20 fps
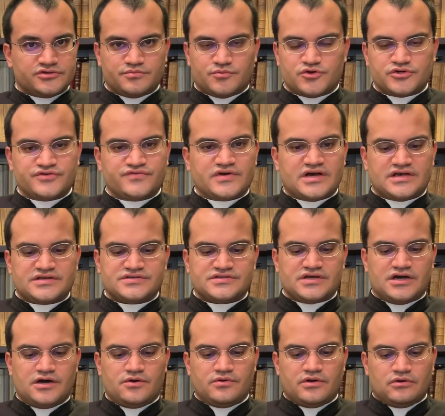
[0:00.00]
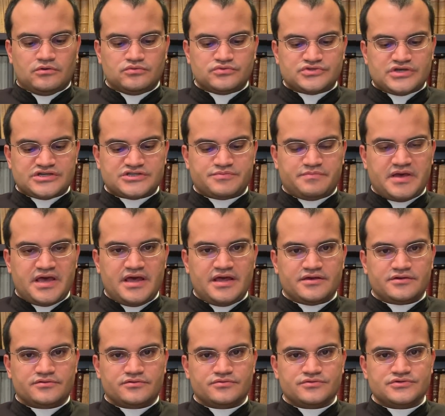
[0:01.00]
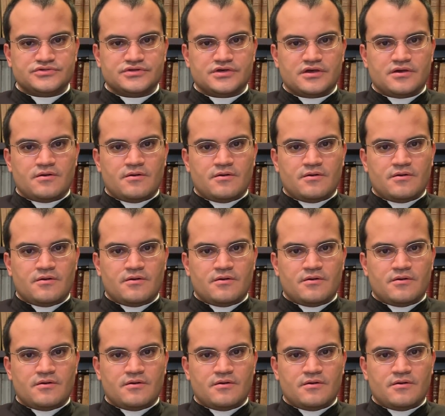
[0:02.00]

de mortificação em alguns aspectos.